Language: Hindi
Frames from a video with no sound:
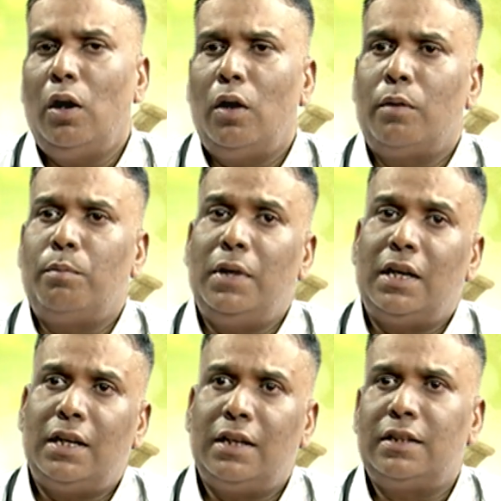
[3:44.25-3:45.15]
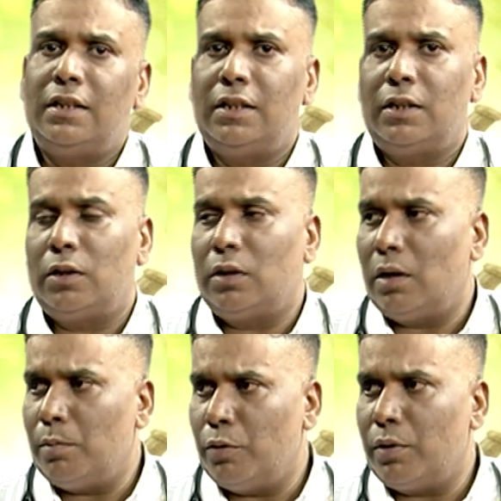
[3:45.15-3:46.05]
और प्लेटलेट्स यदि
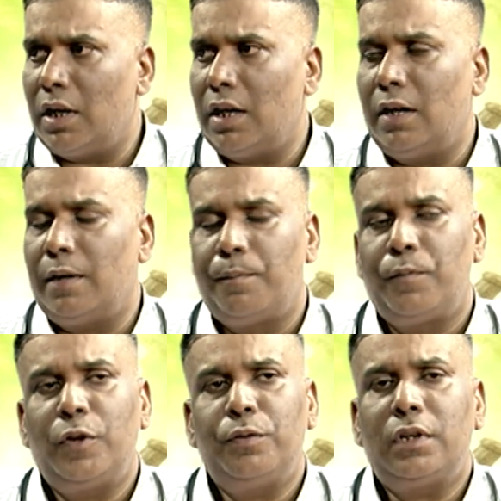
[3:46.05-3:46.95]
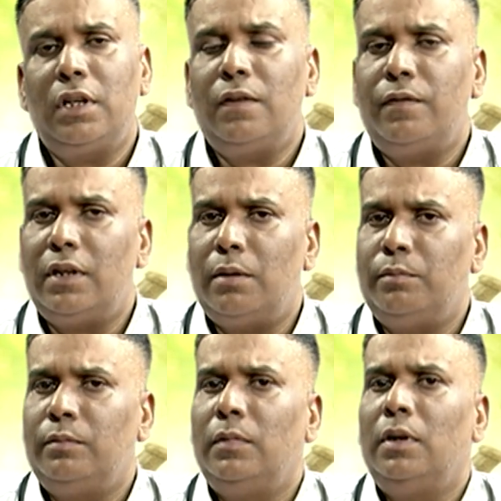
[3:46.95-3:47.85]
कम हो रहा है तो उसके लिए फिर हम